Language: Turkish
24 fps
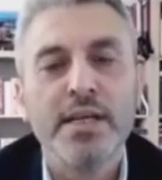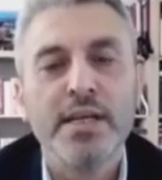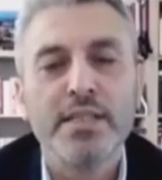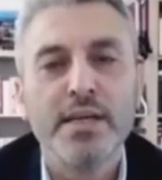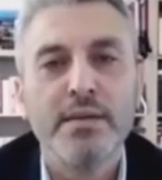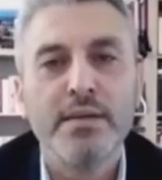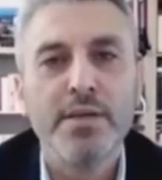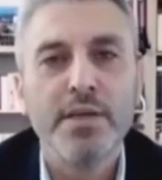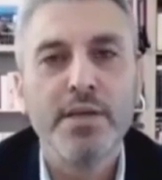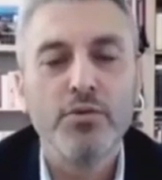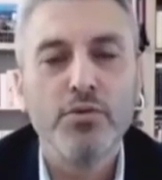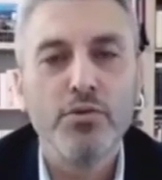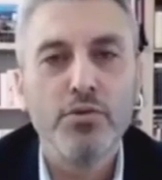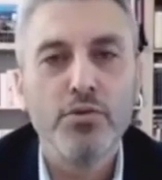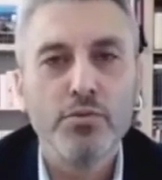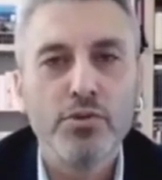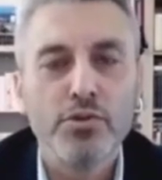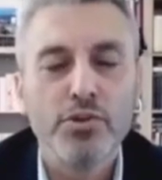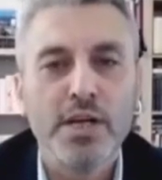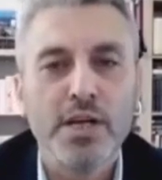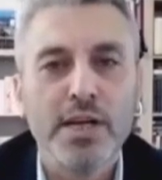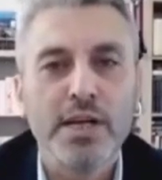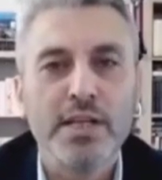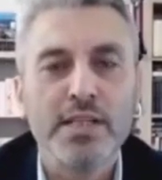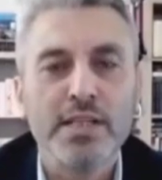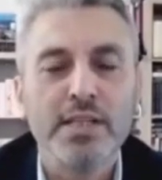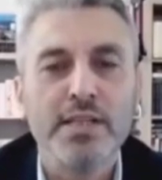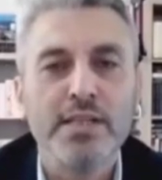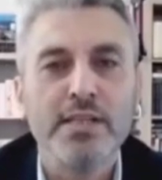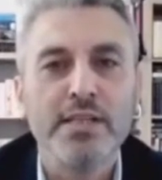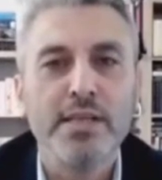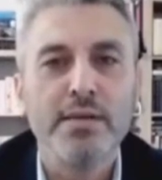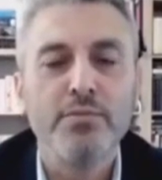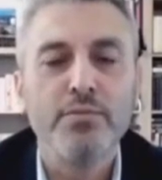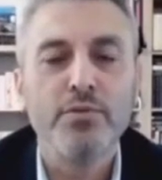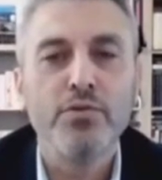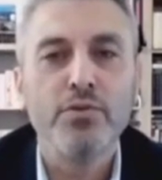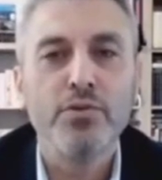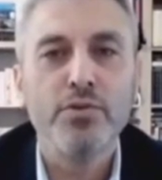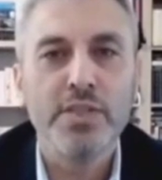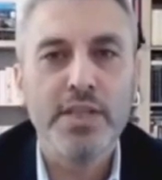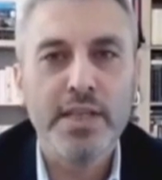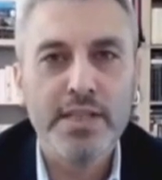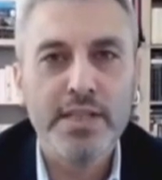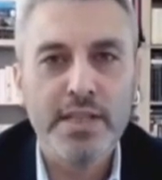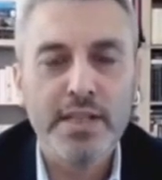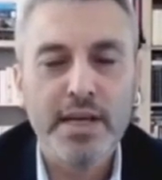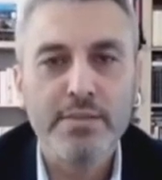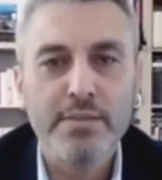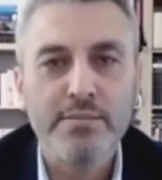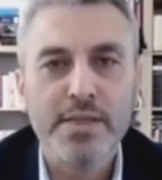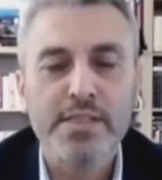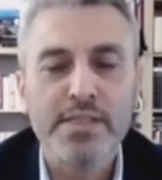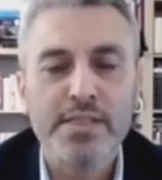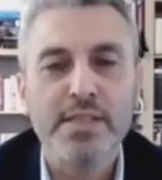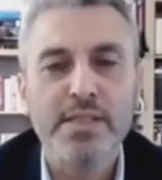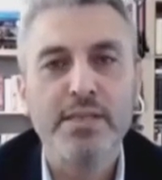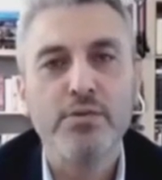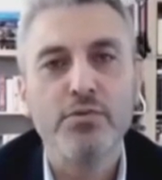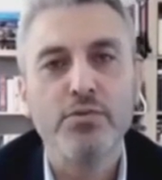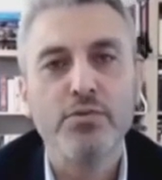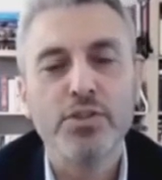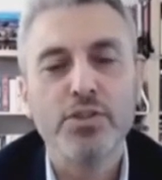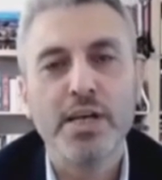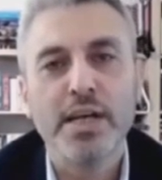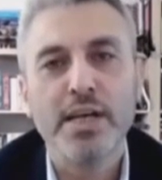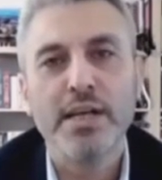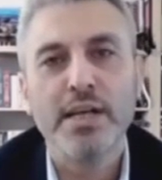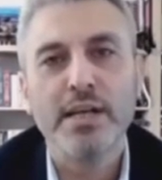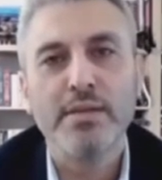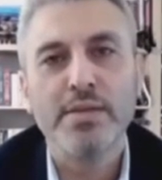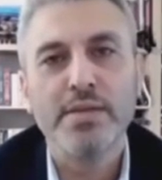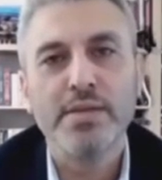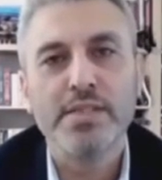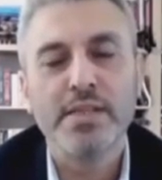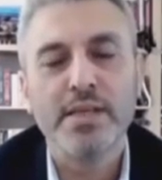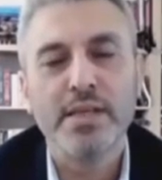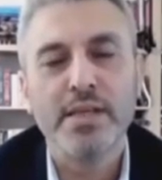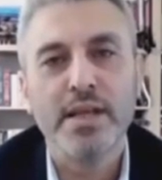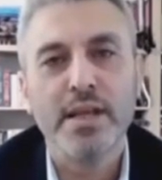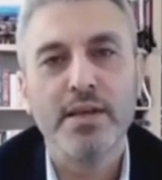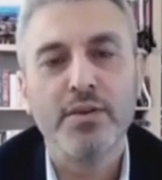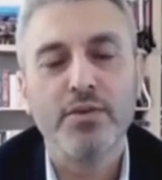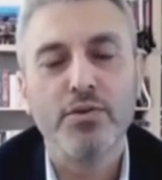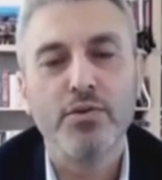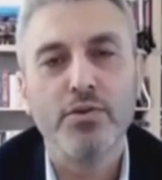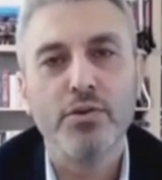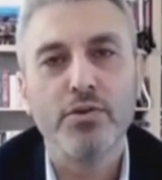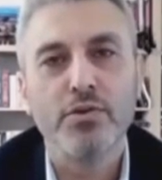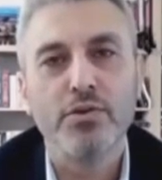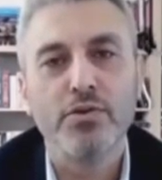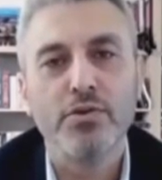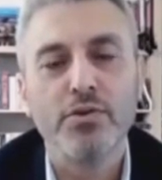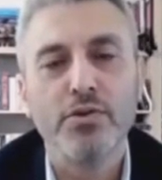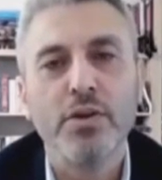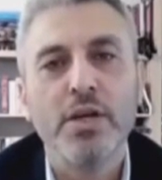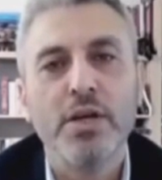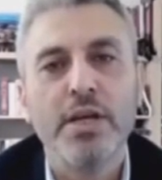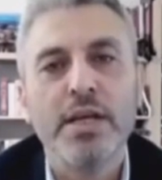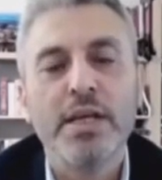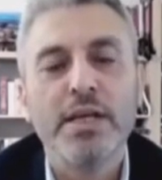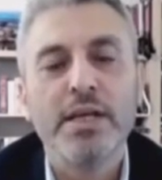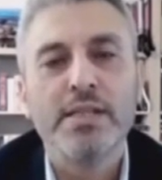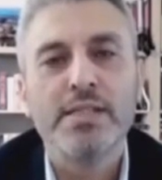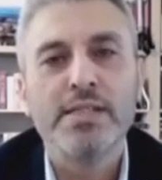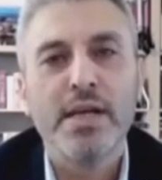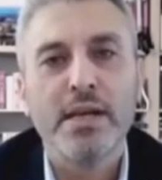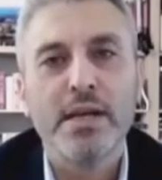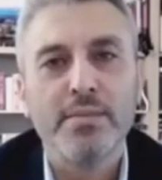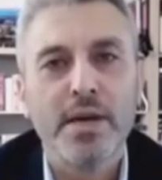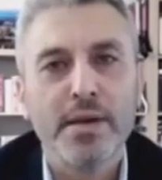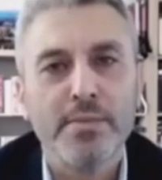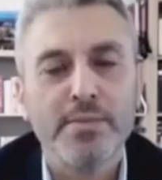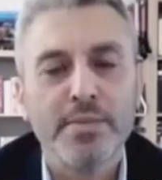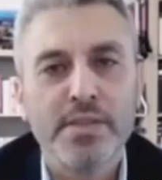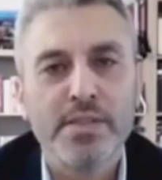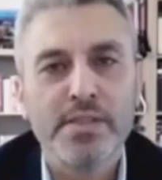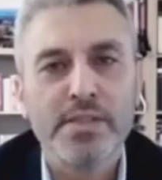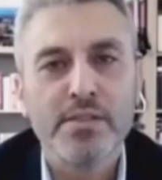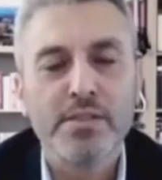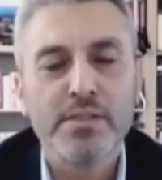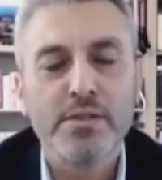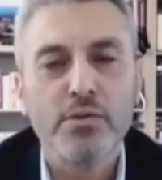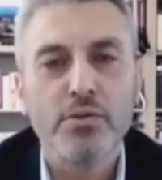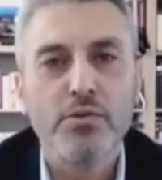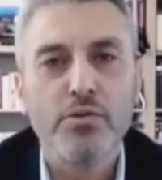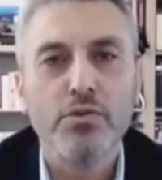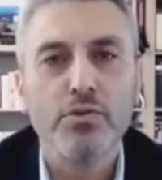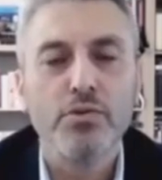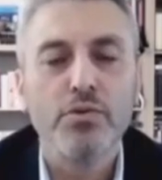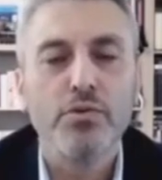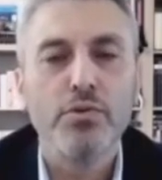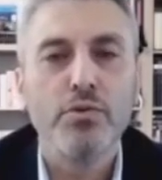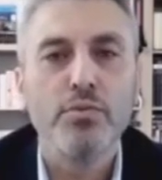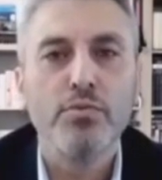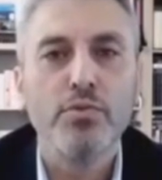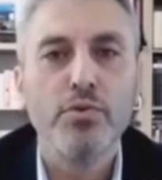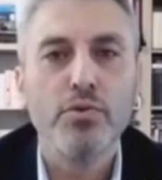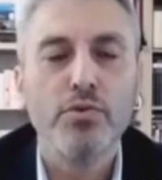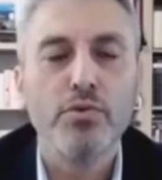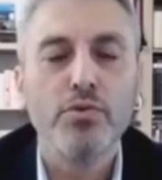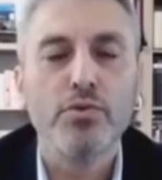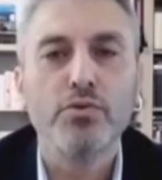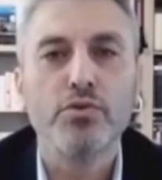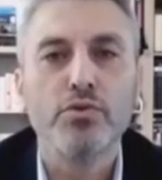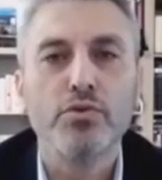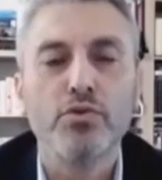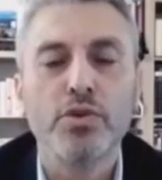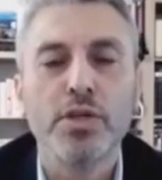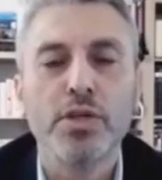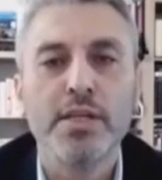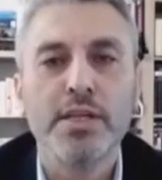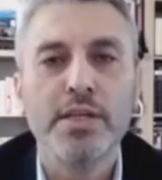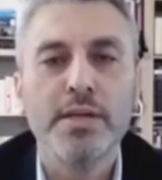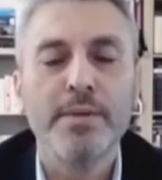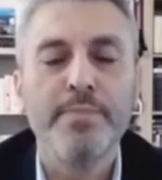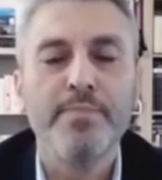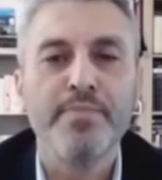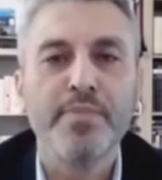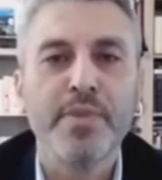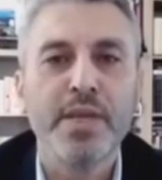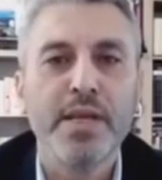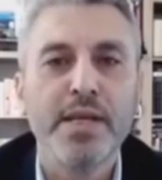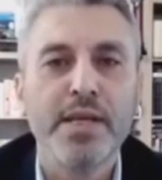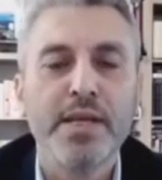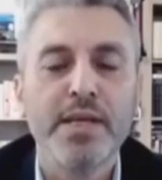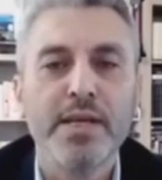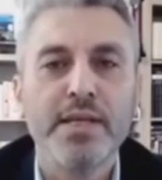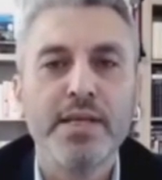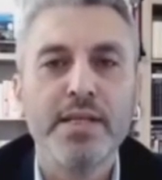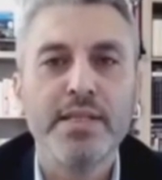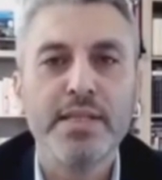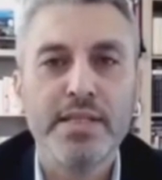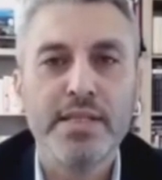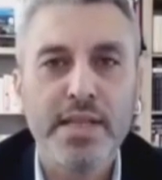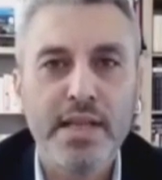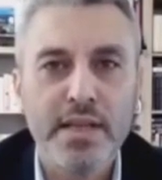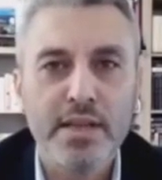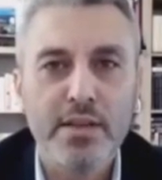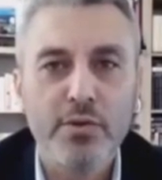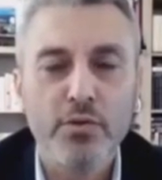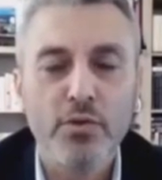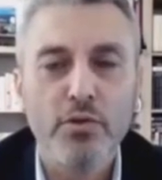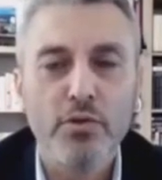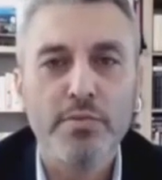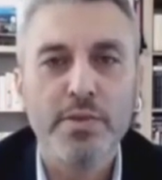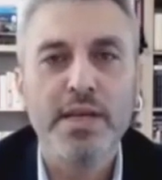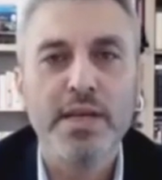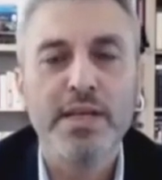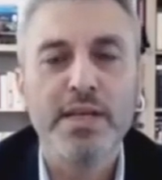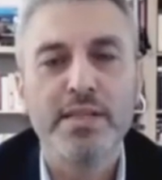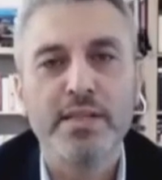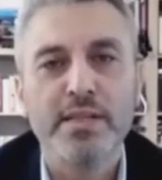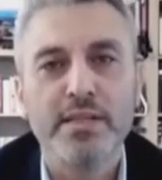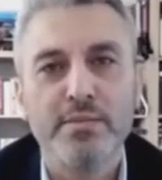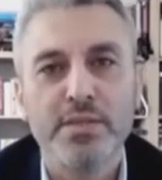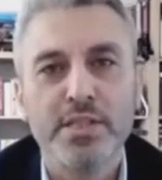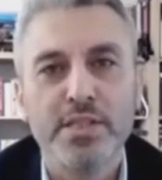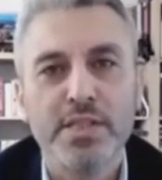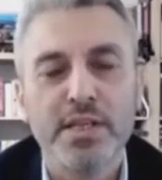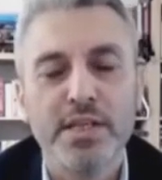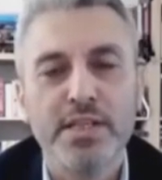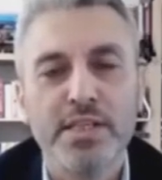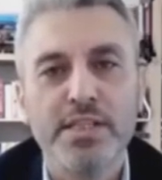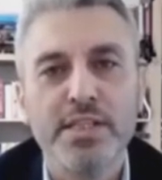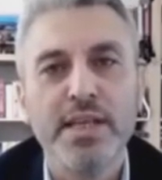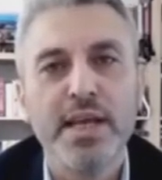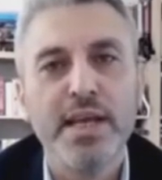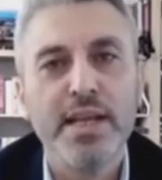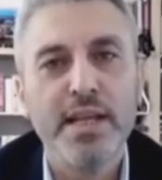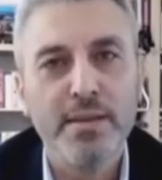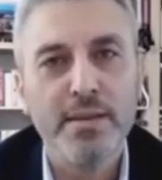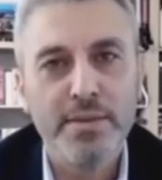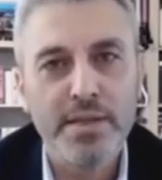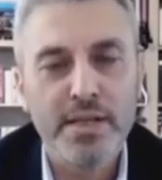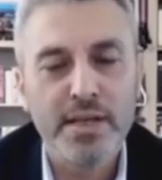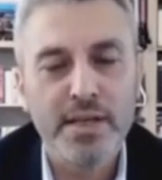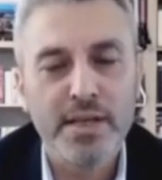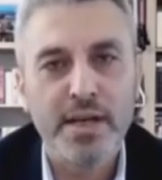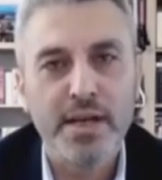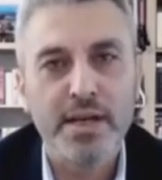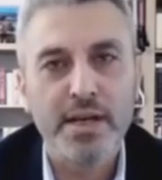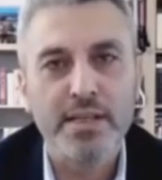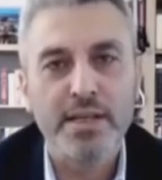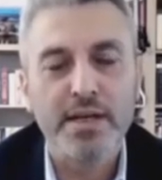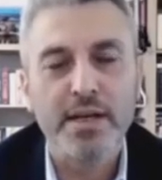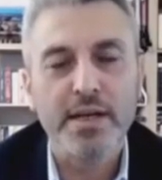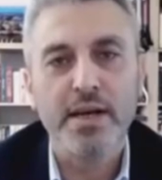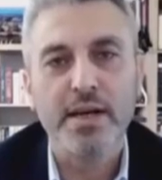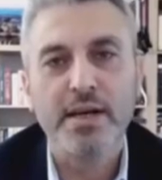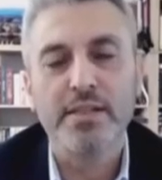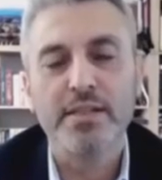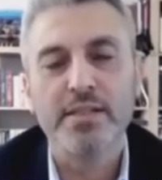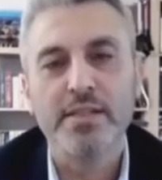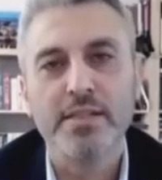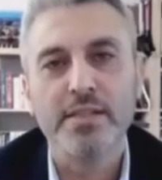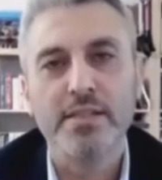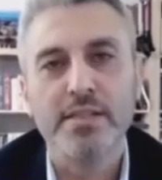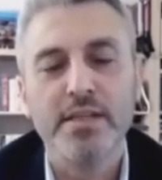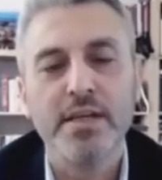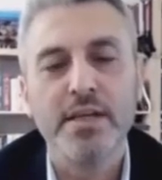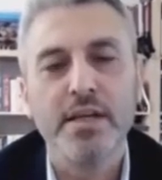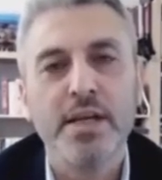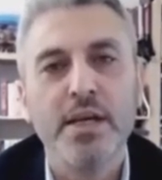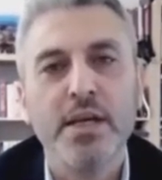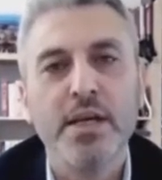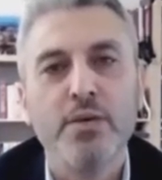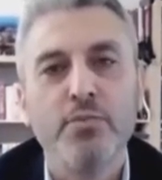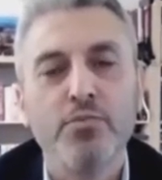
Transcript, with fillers: Tabii günümüz şartlarında bunun yenilenmesi, güncellenmesi gerekiyordu. Sermaye Piyasası Kurulu bu tutarı e, nitelikli olmayan yatırımcılar için 50 bin liraya kadar artırdı.